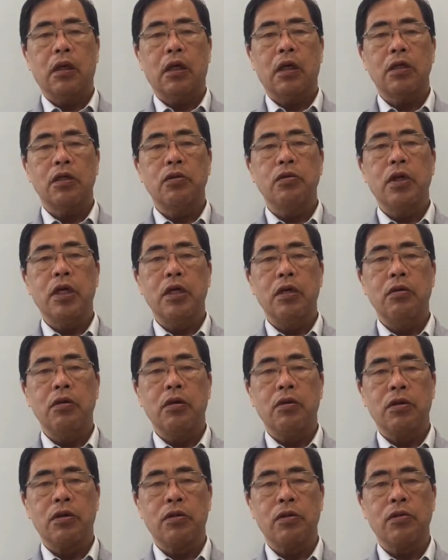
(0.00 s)
過剰な
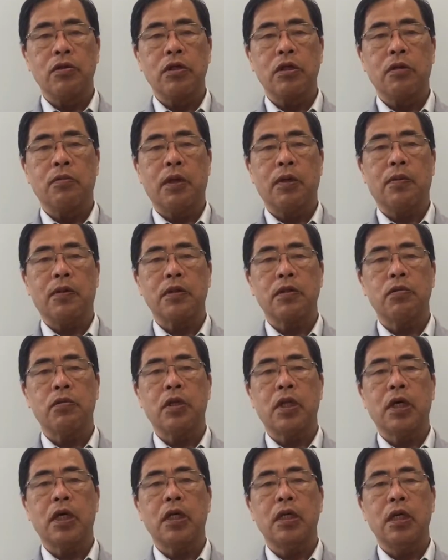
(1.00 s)
エネルギーを消費すれば、まあ、そ
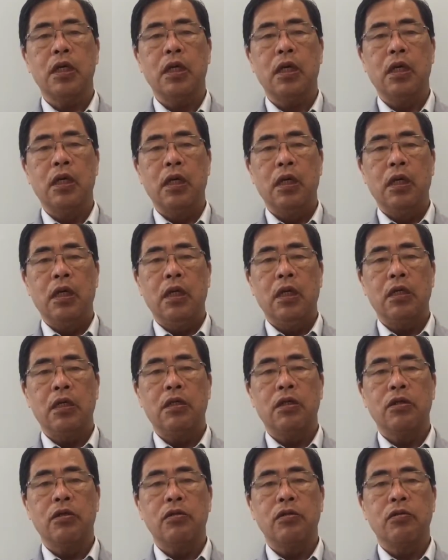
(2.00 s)
れだけで
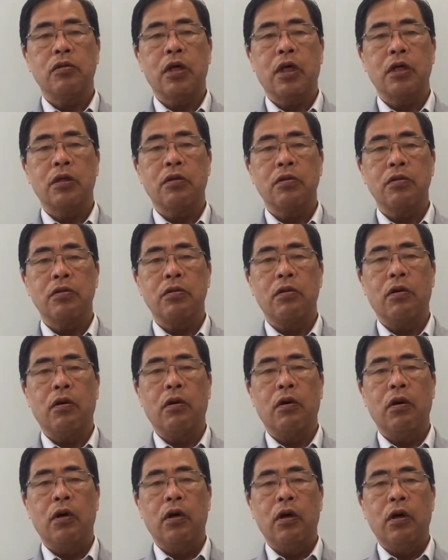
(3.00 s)
地球が一つ
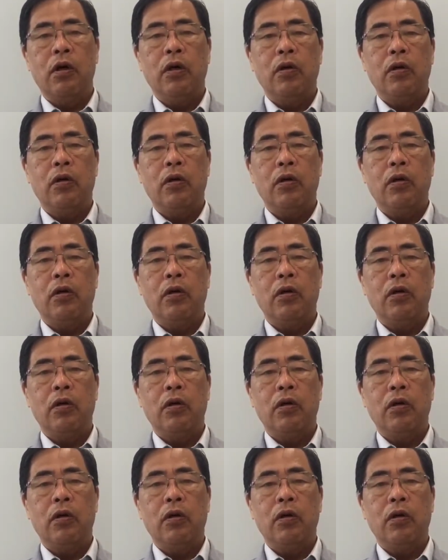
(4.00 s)
の